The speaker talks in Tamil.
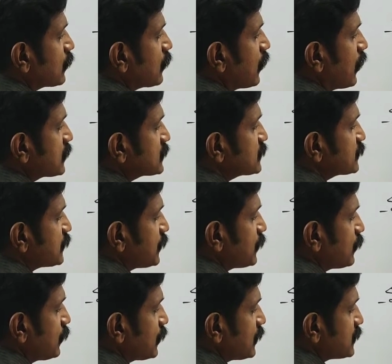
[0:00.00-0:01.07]
காஸ்
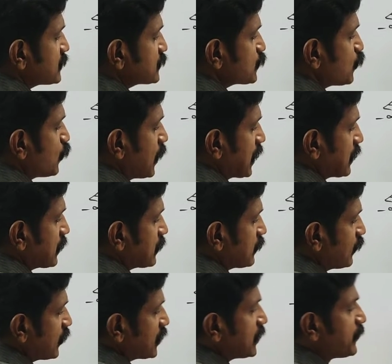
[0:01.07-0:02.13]
ஜீரோ இஸ் ஒன்
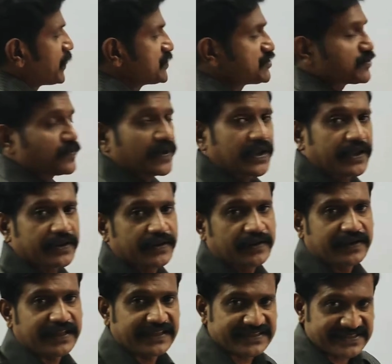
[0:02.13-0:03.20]
இவ்வளோ தான் படிச்சிருப்பீங்க
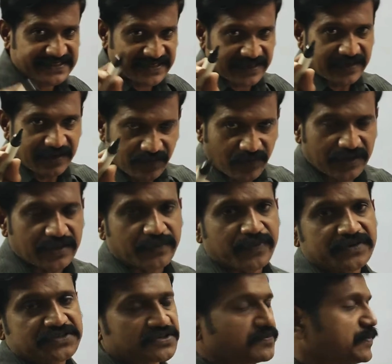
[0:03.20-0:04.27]
டென்த் ஸ்டாண்டர்டில் இவ்வளோ
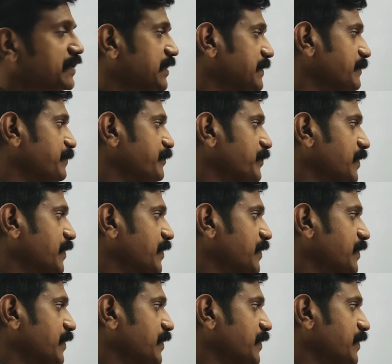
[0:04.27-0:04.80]
தான் படிச்சிருப்பீங்க